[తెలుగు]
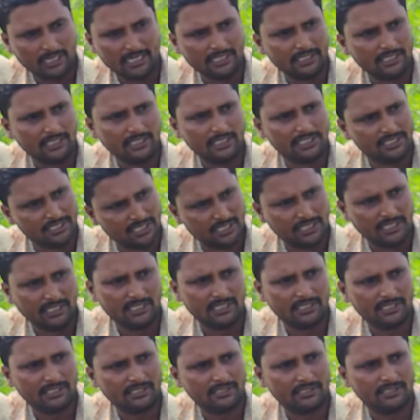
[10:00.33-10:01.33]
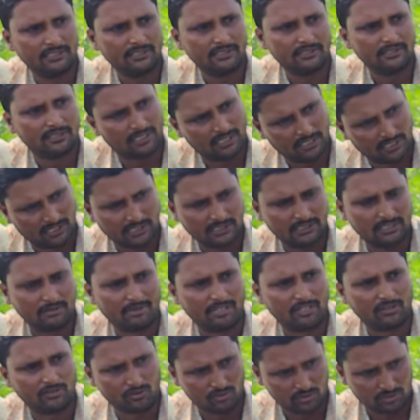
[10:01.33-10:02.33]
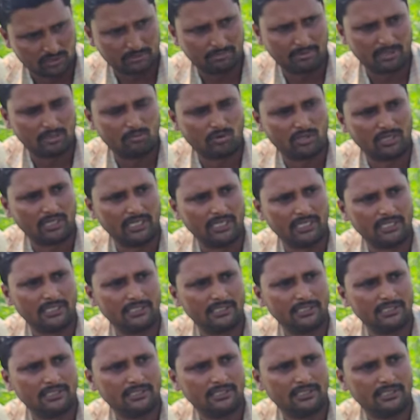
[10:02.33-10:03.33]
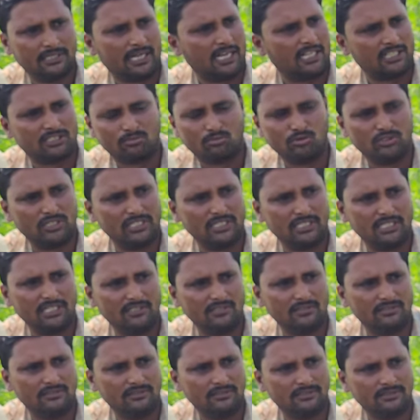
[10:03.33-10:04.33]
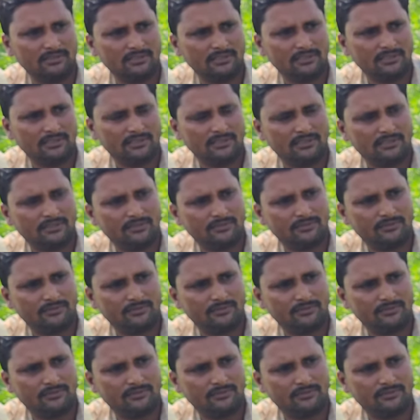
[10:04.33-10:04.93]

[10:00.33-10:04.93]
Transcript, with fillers: లేదండి ఇయ్యాడే ఇయ్యాడేనా అంత మన రెండు దఫాలు మొన్నే అంత ముందు అయితే లేదు మరి మీరు